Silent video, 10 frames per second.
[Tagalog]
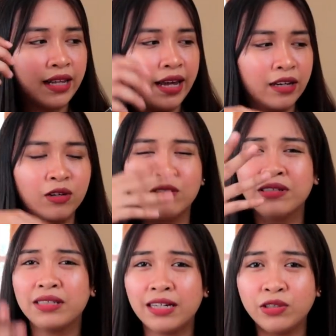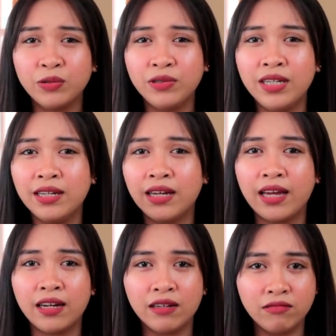and constant tuning
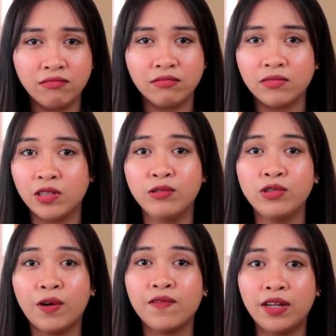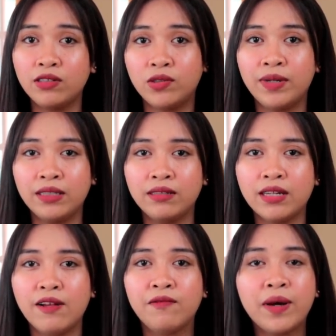and use of the instrument
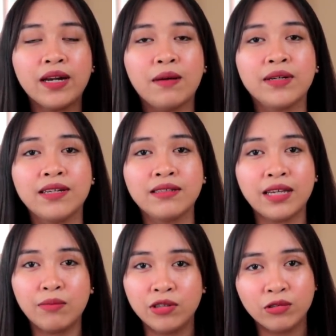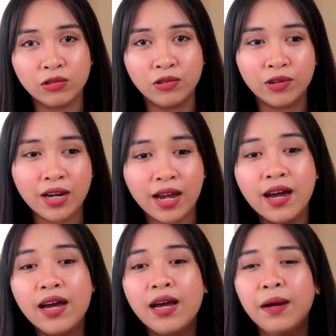itself para maging stable yung tunog na.
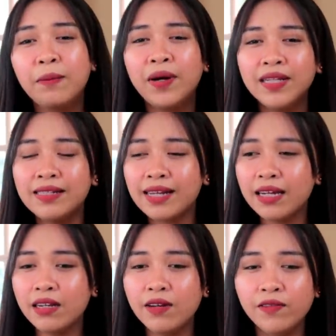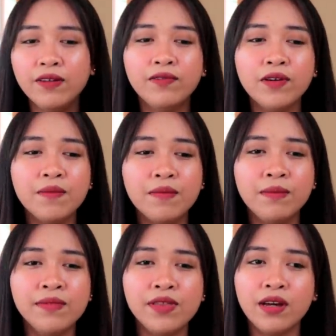But it's kind of different from
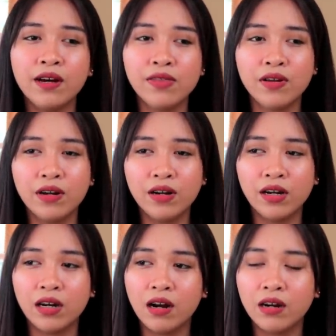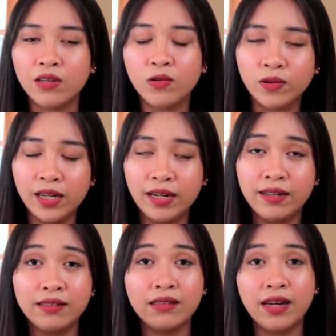the other uh,
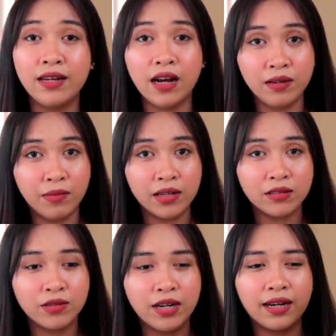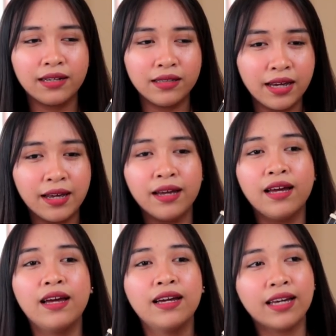ukuleles na na-unbox ko na kasi
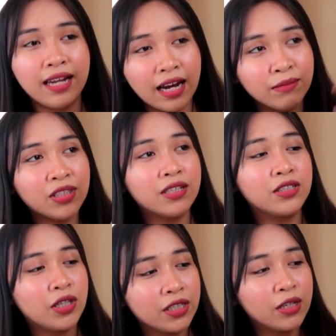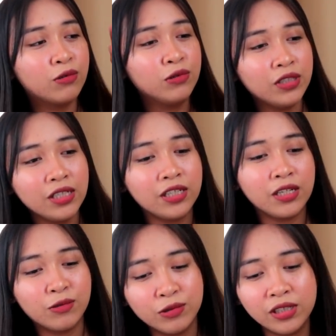kailangan mo talaga siyang ikutin ng
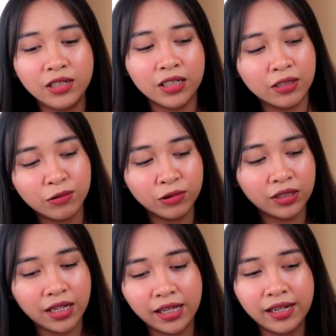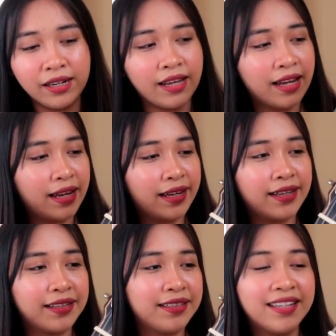ikutin ng ikutin and